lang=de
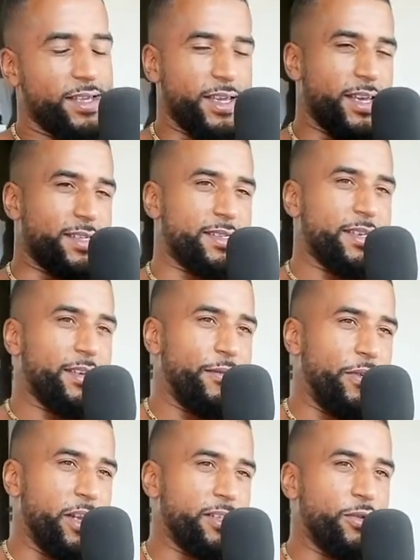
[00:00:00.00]
Yes,
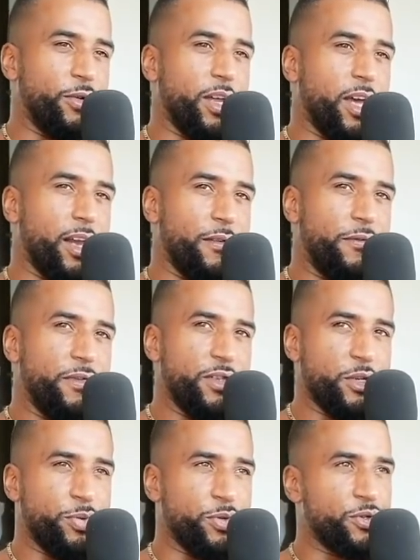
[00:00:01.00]
wenn jetzt noch ein geiler
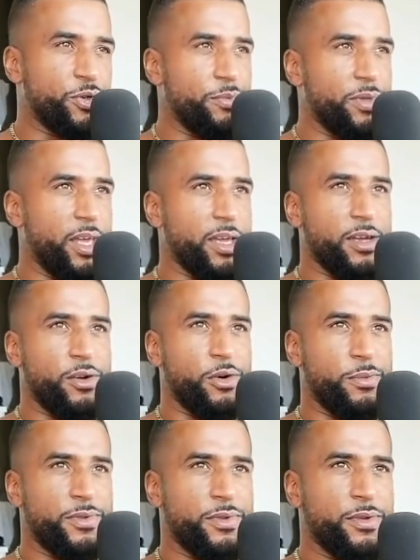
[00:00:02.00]
Fitnesssponsor um die Ecke
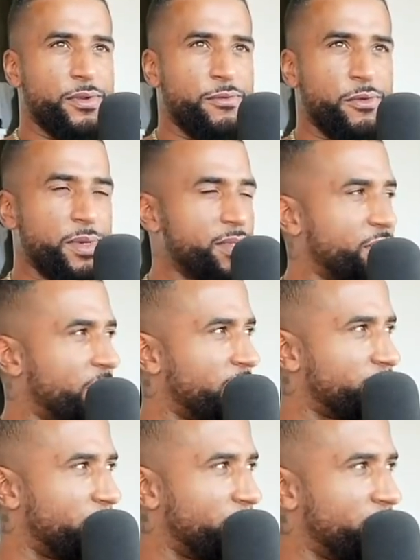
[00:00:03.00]
kommt, wo man sich
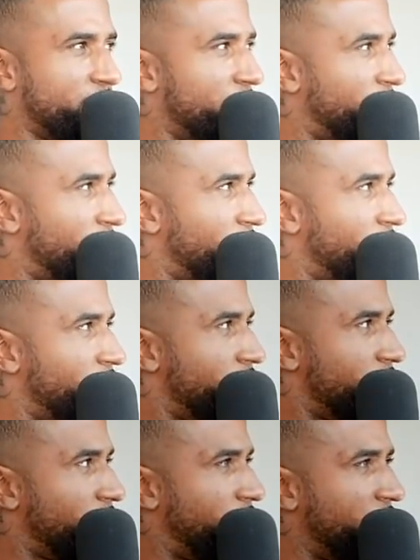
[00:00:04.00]
erstmal ein bisschen auch
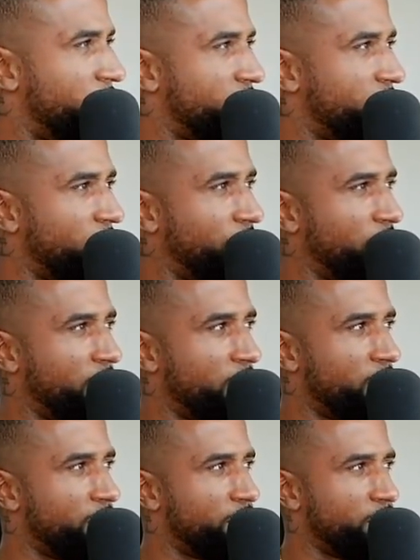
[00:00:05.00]
finanziell
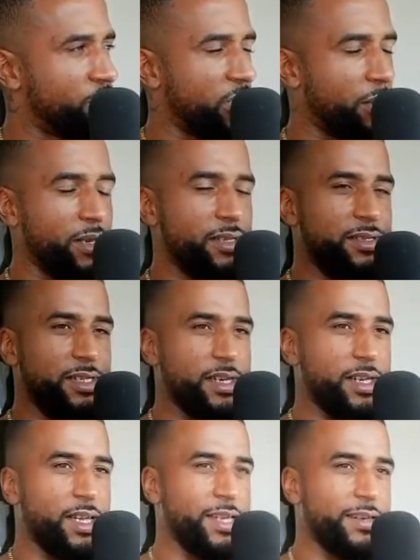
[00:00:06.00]
wieder
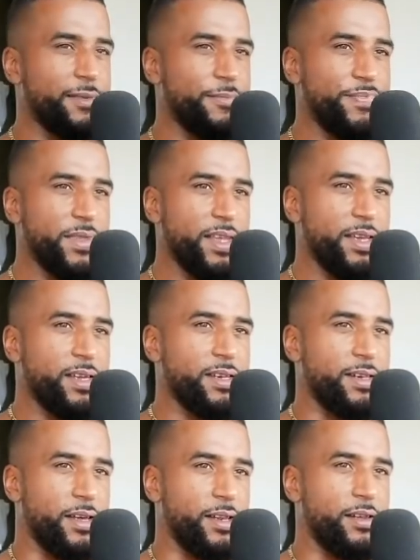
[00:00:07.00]
stabilisieren kann,
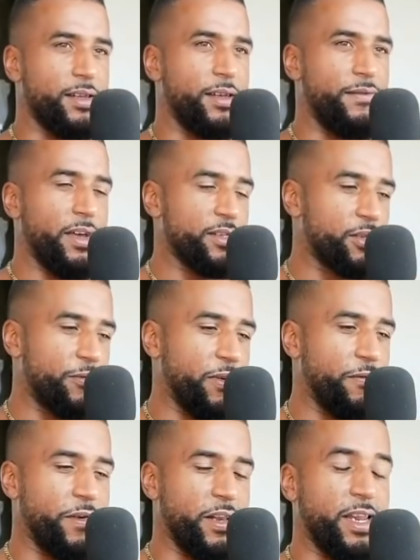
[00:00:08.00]
dann äh, wäre das auf
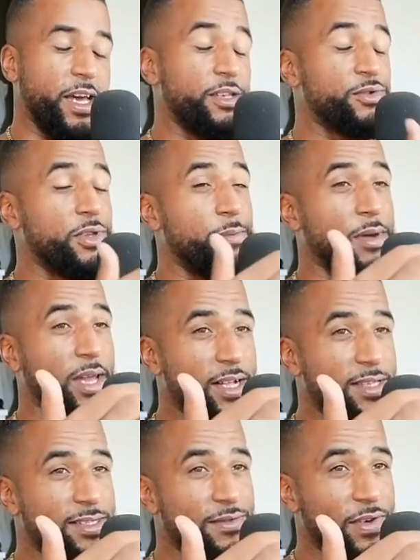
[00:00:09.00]
jeden Fall nice. Und am
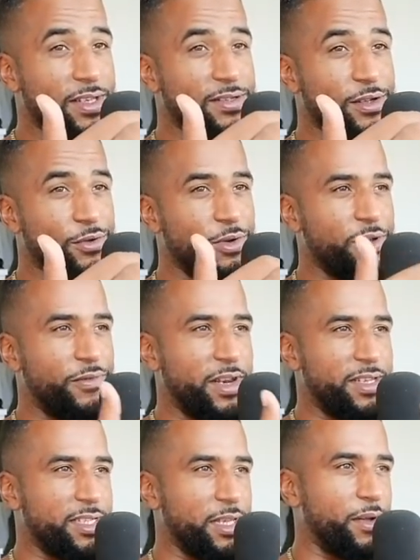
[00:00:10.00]
geilsten wäre es natürlich,
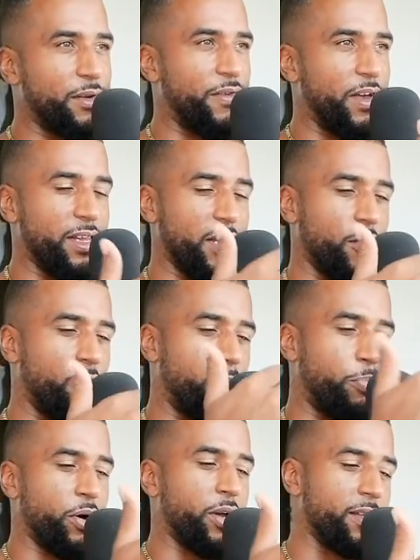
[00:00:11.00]
wenn es jemand wäre, der dann auch
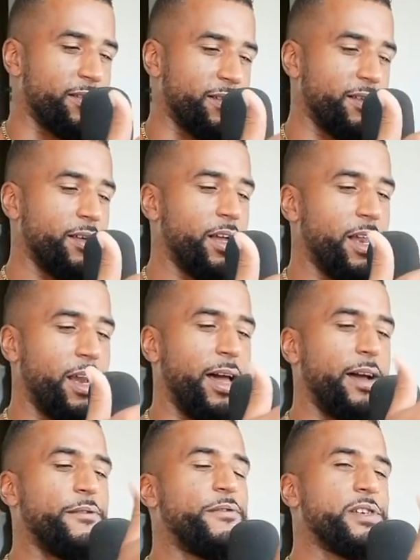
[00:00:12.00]
Bock hätte,
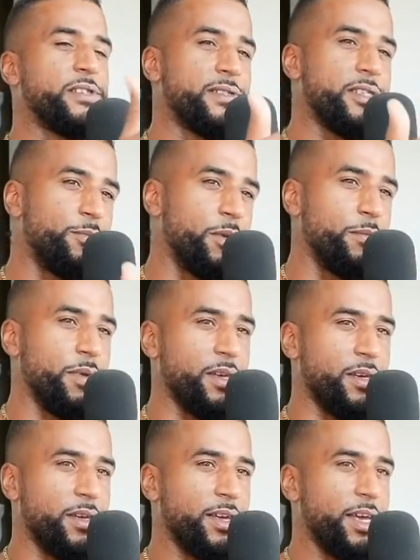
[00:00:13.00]
langfristig mit
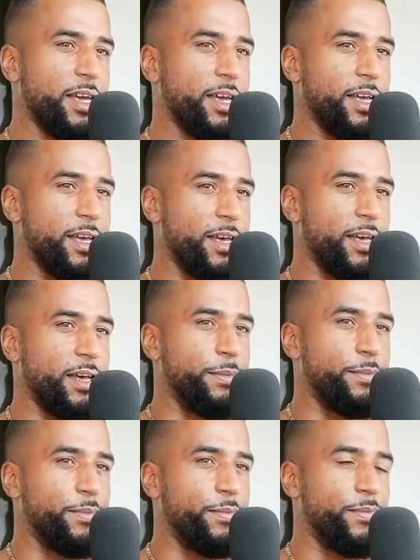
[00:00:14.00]
mir
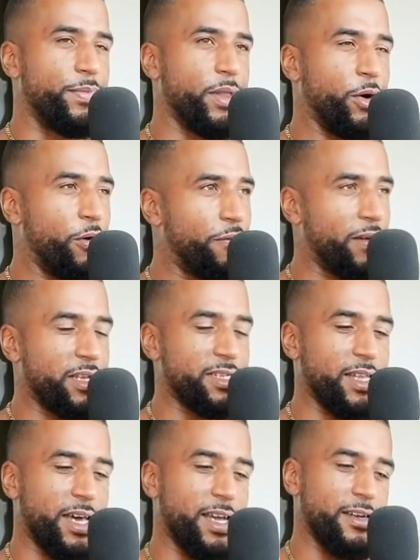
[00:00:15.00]
ähm, auch vielleicht
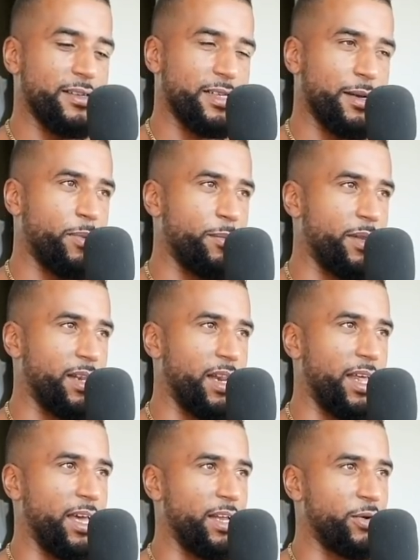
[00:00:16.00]
eine eigene
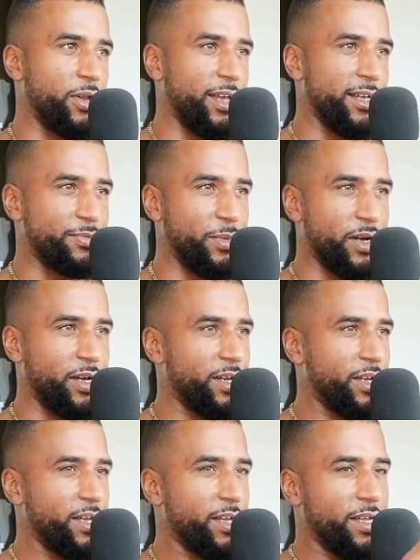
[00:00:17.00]
Supplement-Line oder erstmal
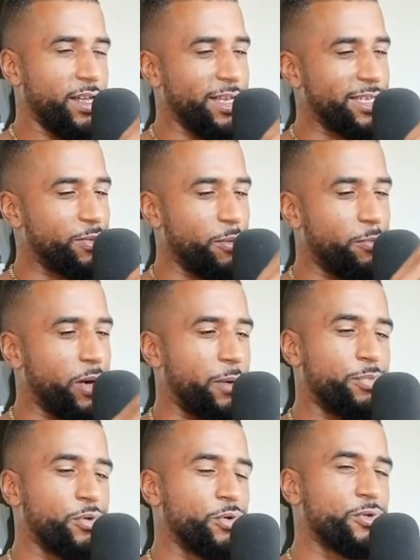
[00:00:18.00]
erstmal ein
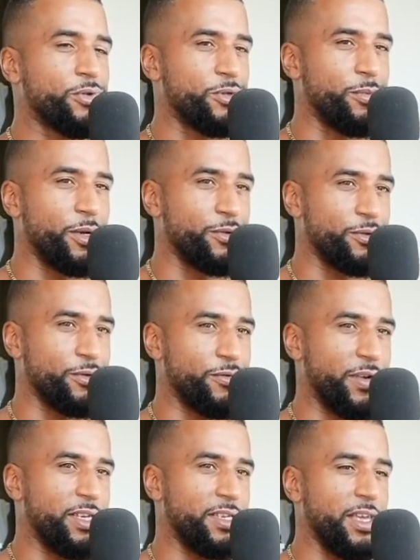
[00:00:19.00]
paar Produkte zu machen
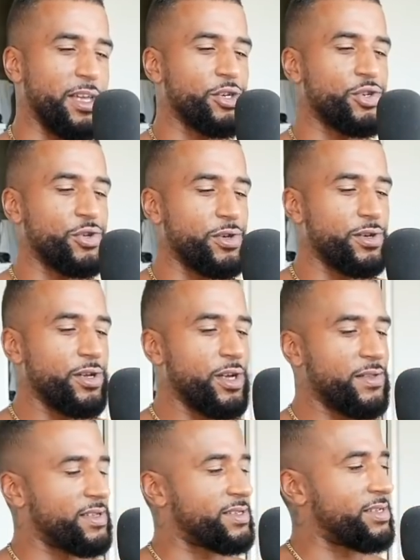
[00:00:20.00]
so, weil ich denke schon,
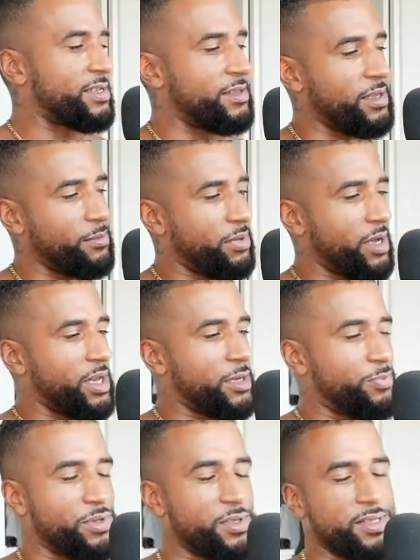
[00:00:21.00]
dass ich in dem
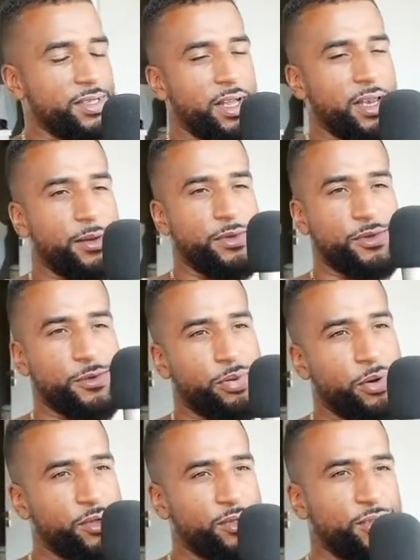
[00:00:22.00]
Bereich Potenzial habe so
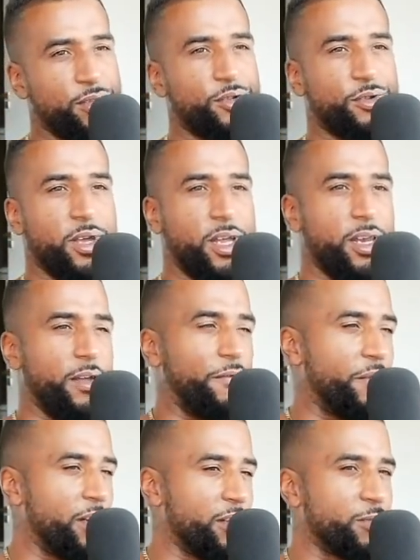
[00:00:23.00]
Personal Training,
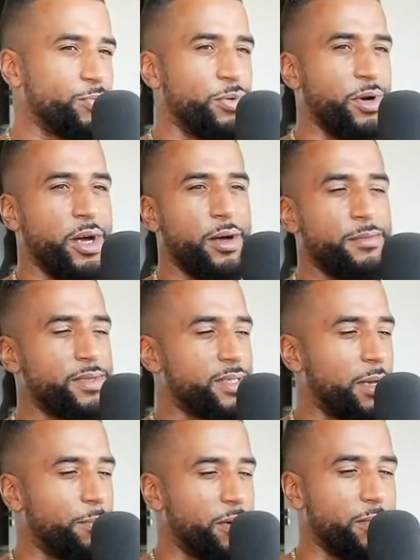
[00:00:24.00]
Fitnessprogramm,
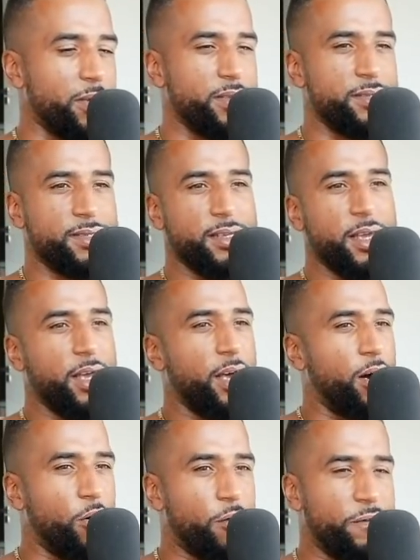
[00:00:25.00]
Supplements,
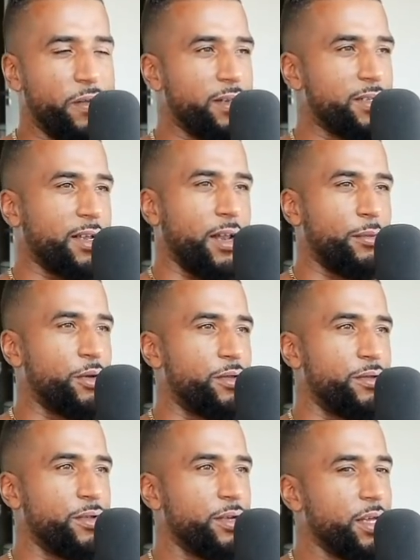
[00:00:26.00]
auch
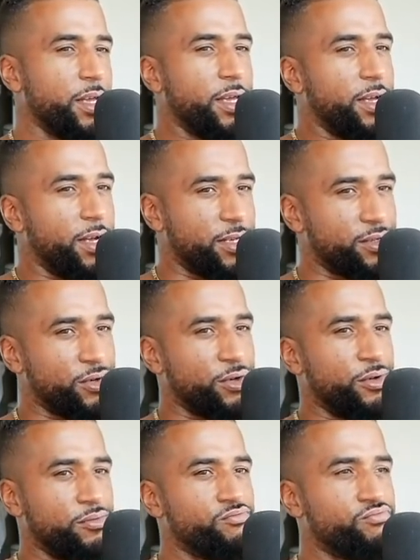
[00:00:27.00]
Fitnessklamotten.
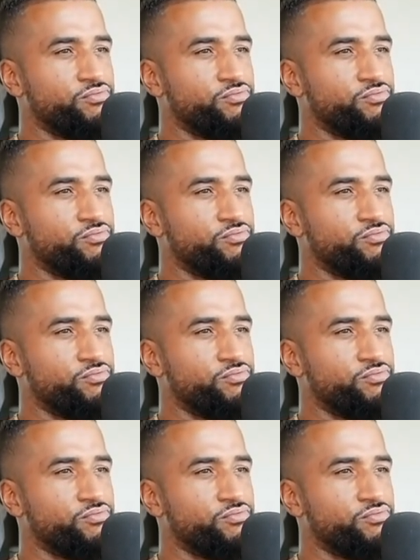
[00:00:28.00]
Also